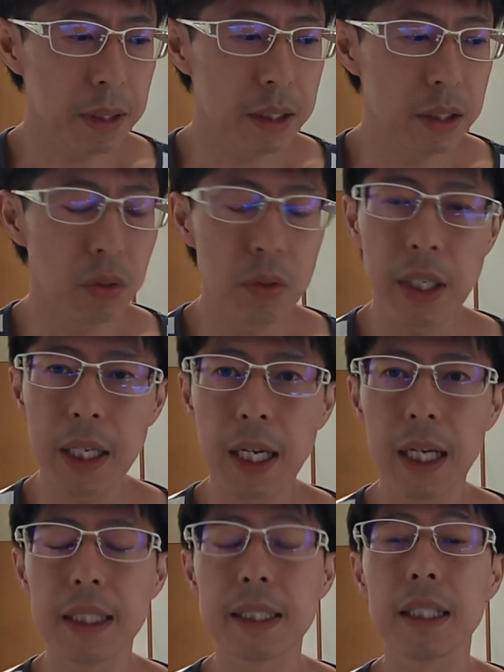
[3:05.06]
まあ、自動で
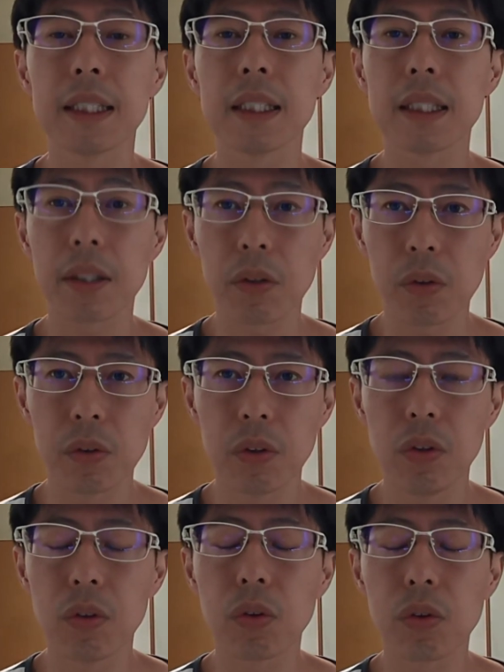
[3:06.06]
解散したと
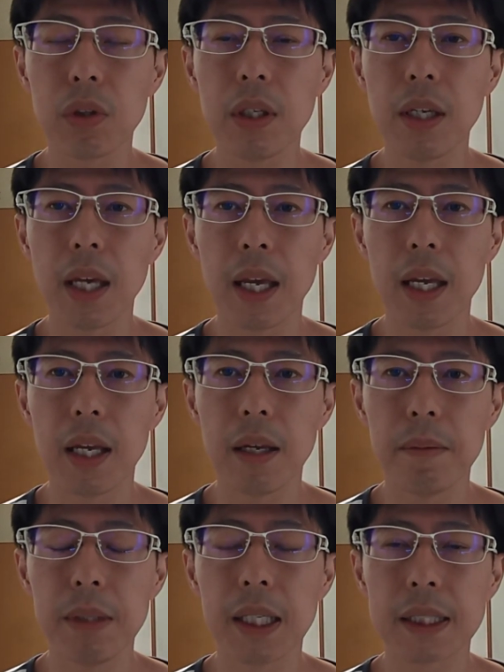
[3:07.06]
いうことに、
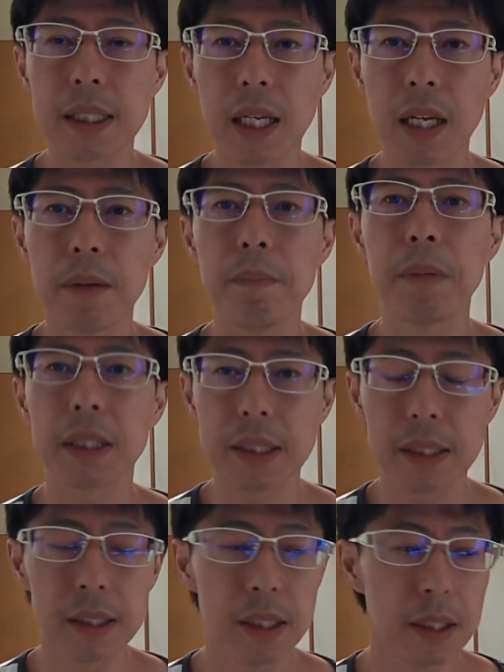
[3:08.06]
えー、みなされま
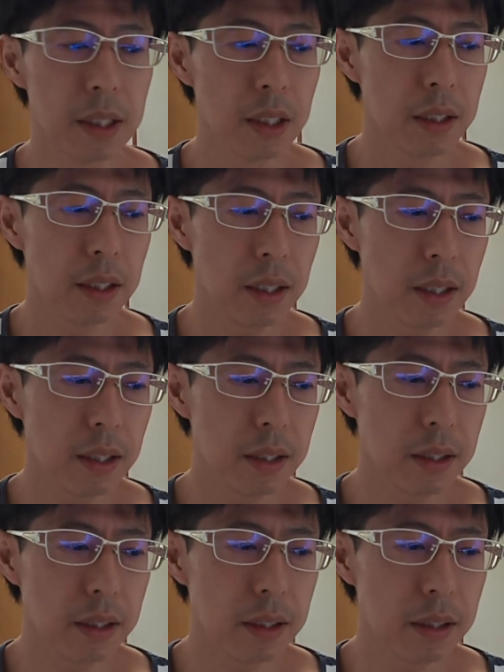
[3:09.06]
す。
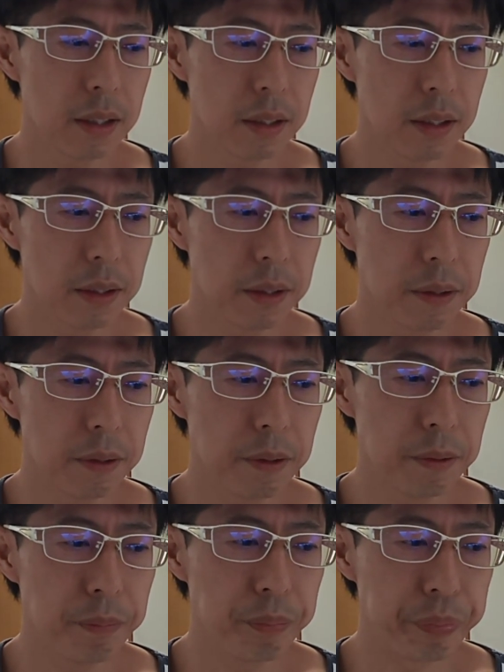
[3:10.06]

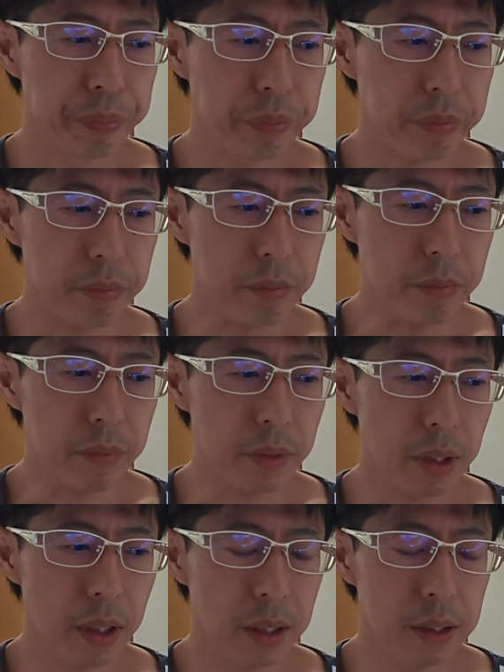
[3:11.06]
で、
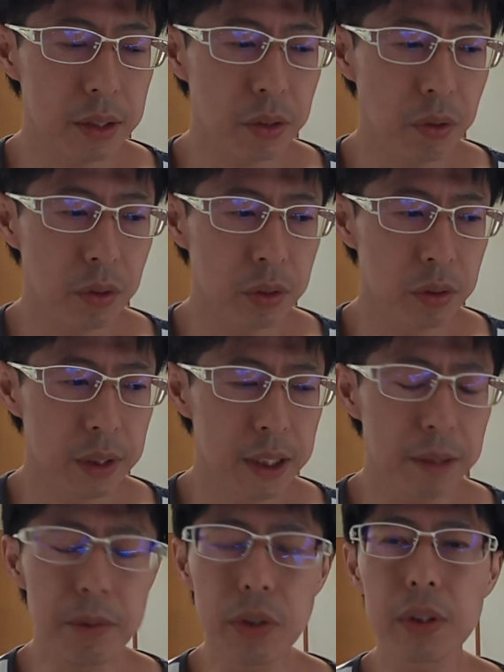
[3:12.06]
その
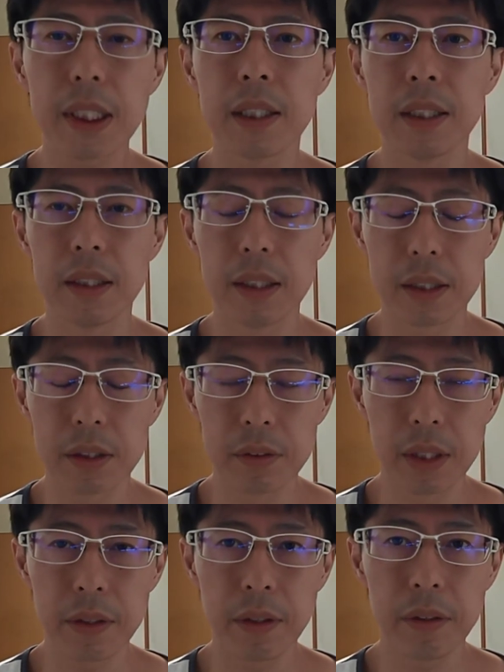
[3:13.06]
税務署さんで作っ
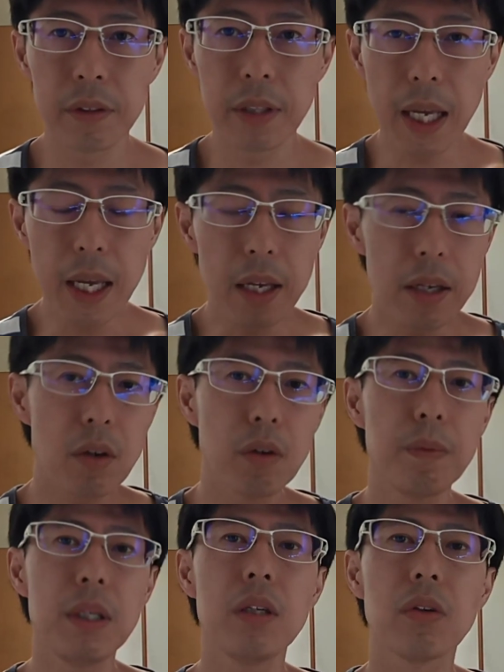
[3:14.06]
てくれてる A
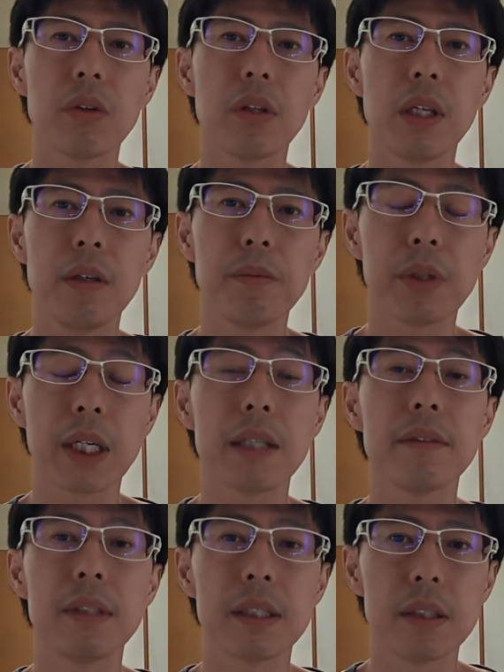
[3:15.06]
票、B 票っていうものがあ
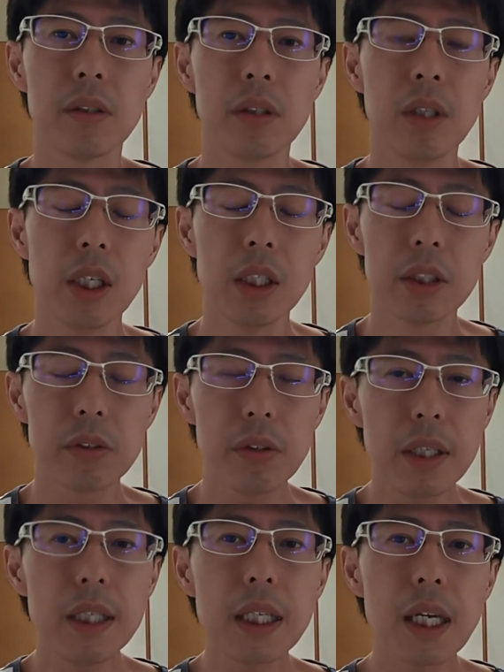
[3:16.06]
るんですよ。そ
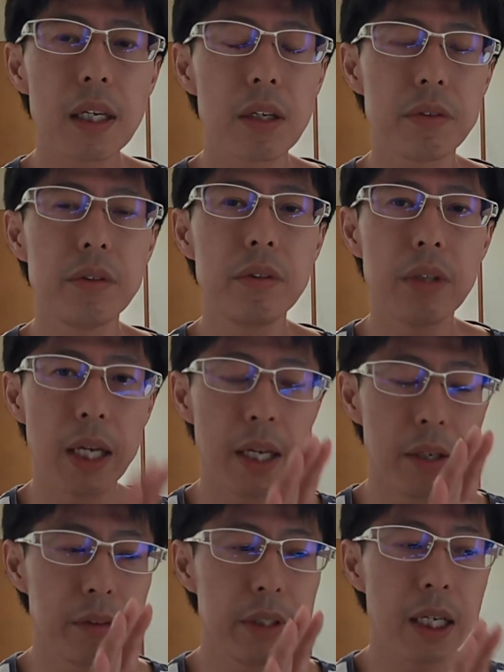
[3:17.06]
れに結局、
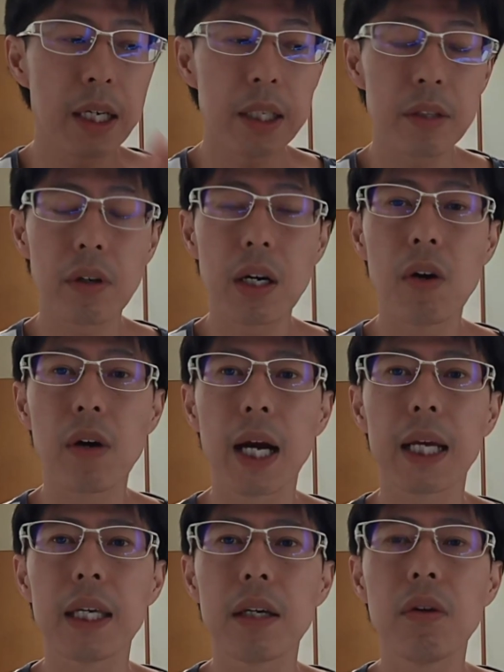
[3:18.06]
えー、売上とかを
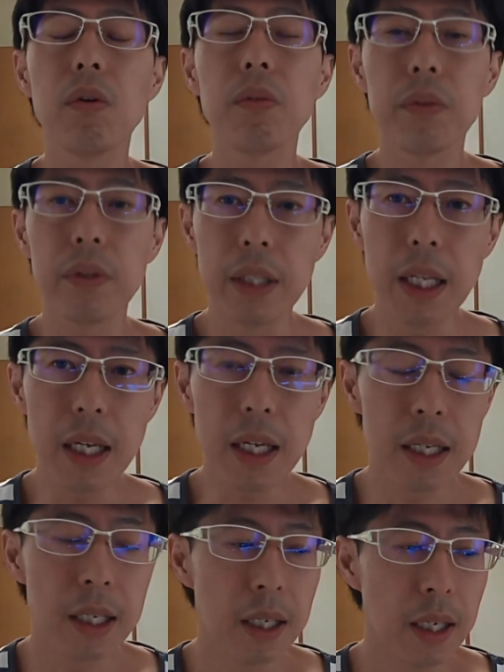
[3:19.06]
書き込ん
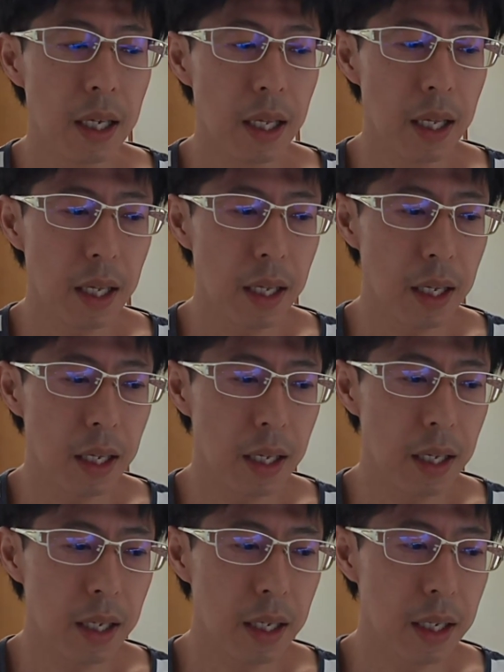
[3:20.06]
で、
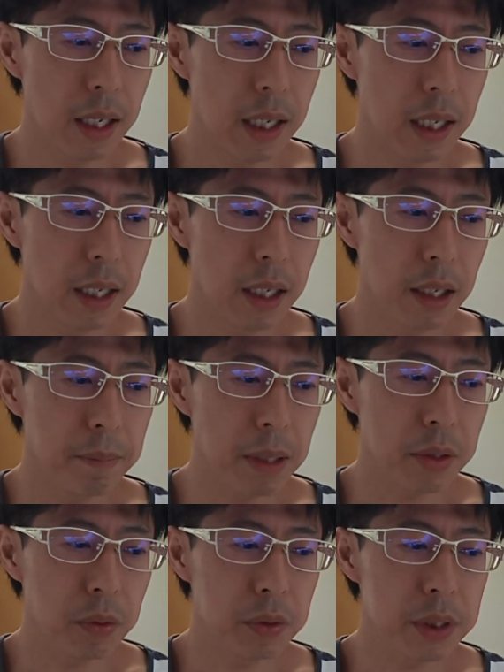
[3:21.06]
えー、ま
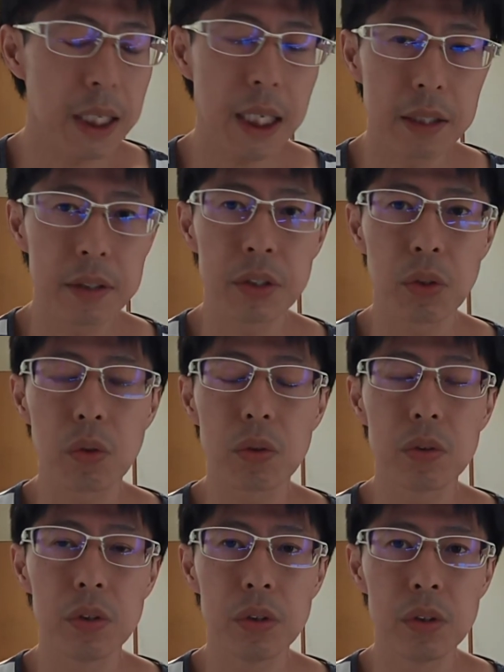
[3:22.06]
あ、納税額、所
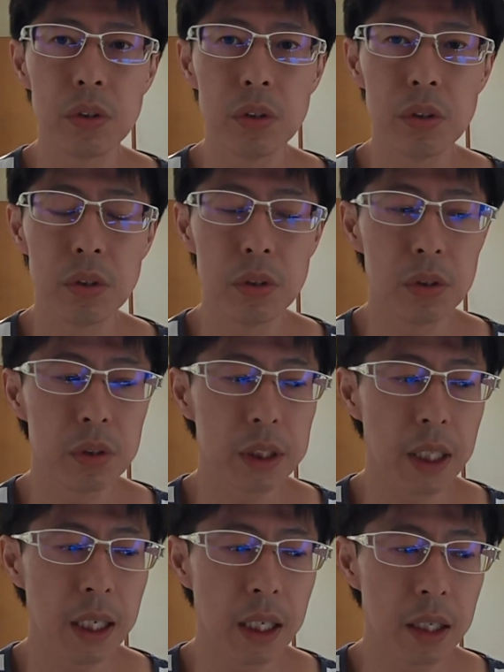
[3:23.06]
得
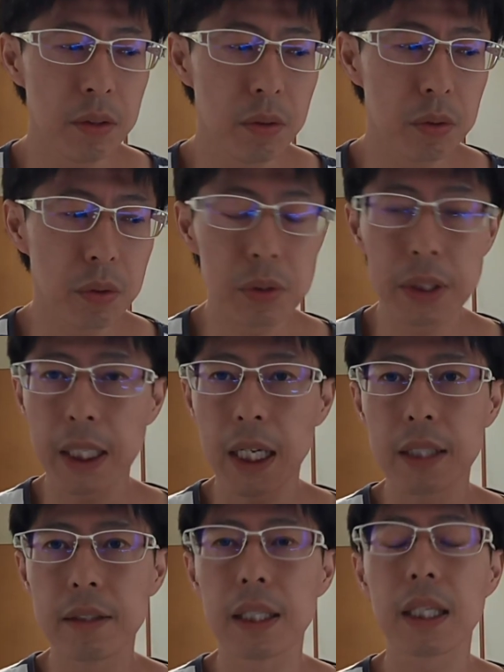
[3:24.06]
税の納税
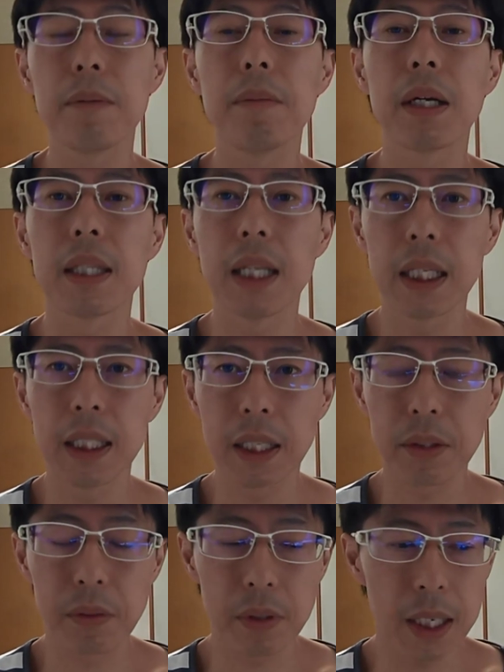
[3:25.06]
額が決まったり
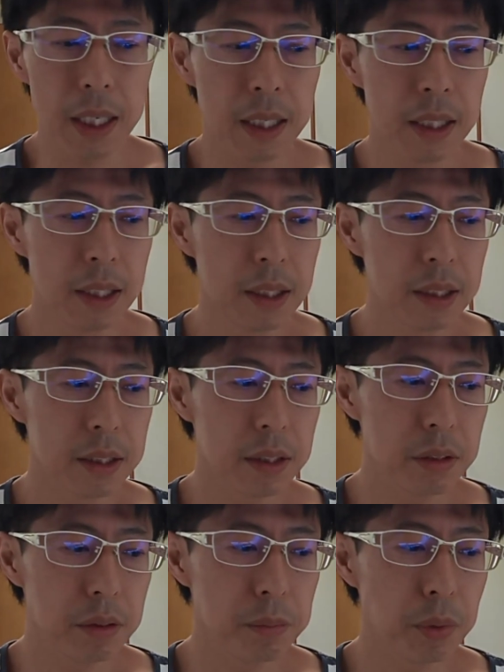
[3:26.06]
だとか
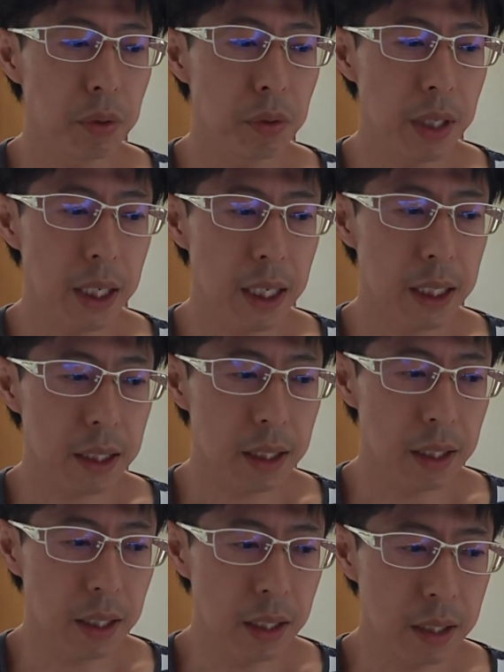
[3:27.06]
するものであっ
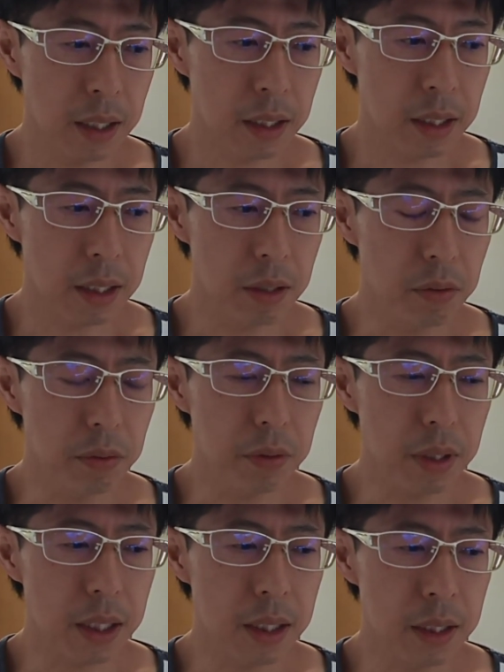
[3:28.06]
て、基本
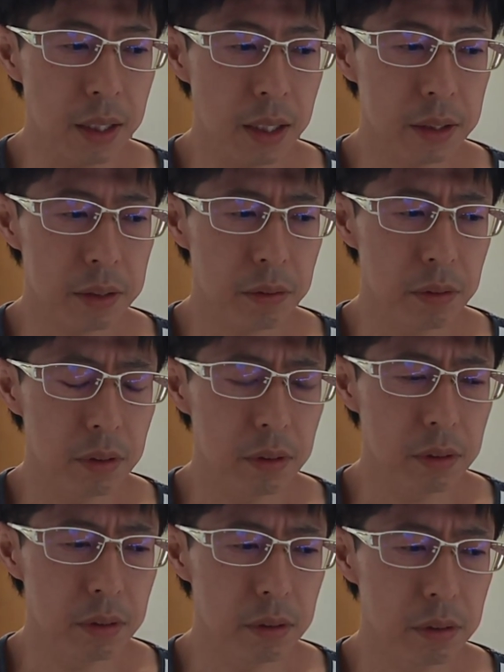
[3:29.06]
的にね、そ
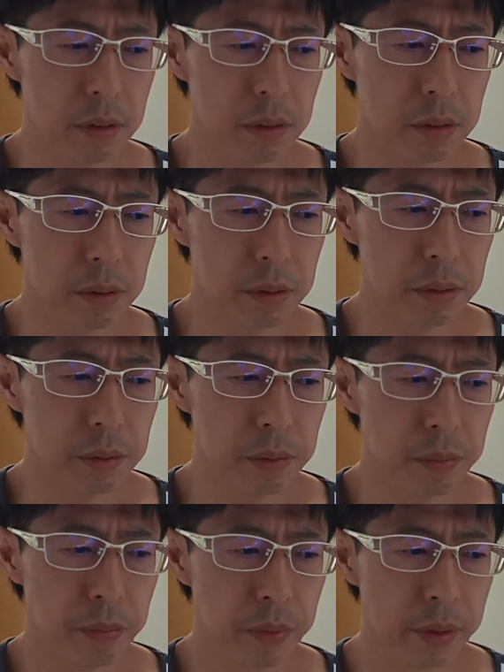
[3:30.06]

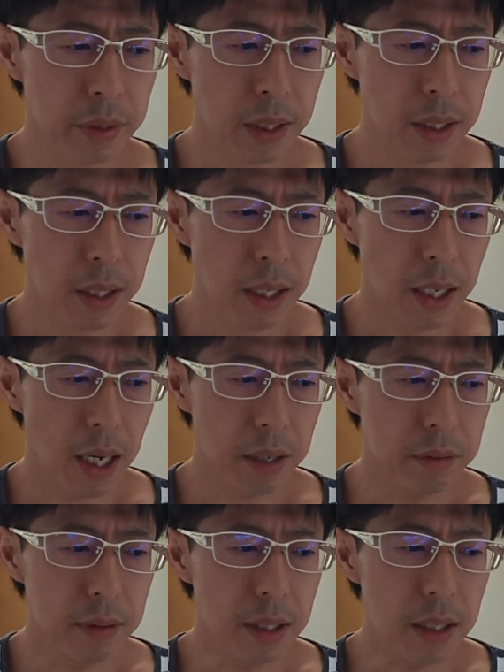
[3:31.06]
の、あ
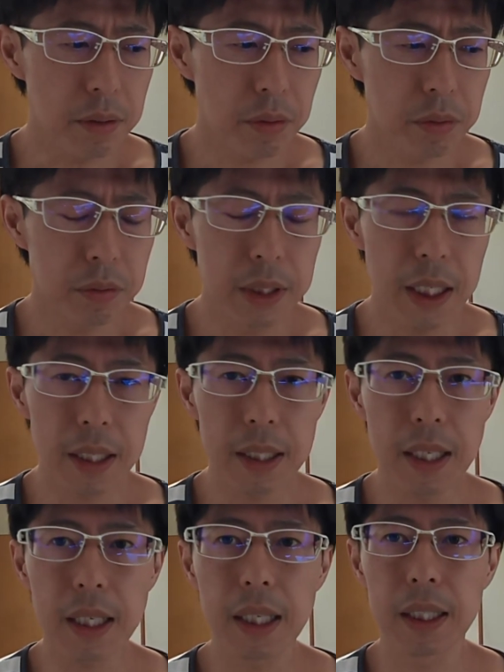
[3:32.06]
る程度の売り上げ
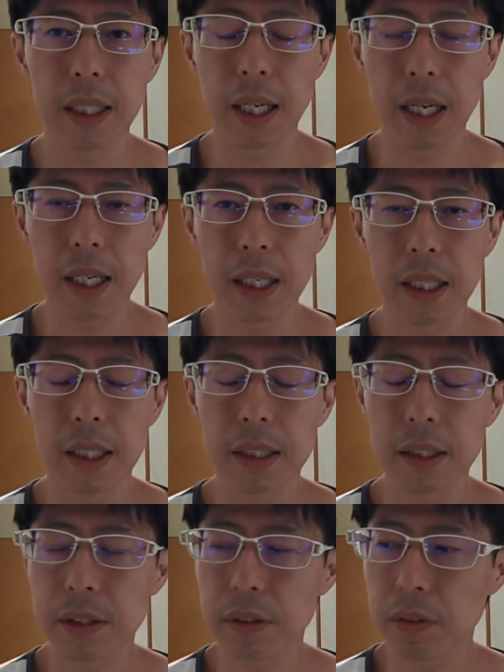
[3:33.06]
なかった
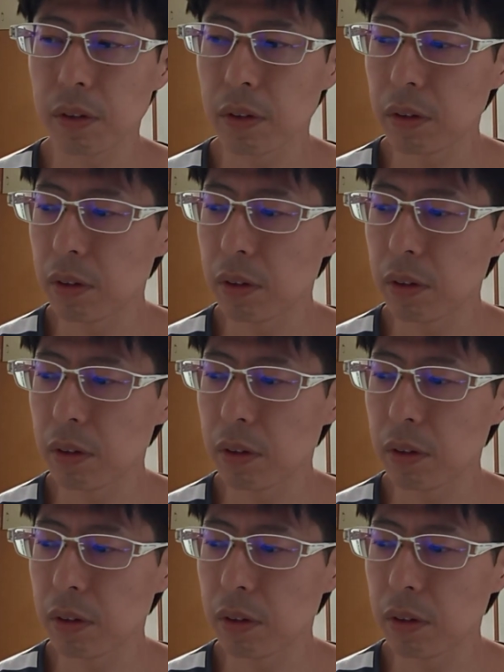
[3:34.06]
ら、その、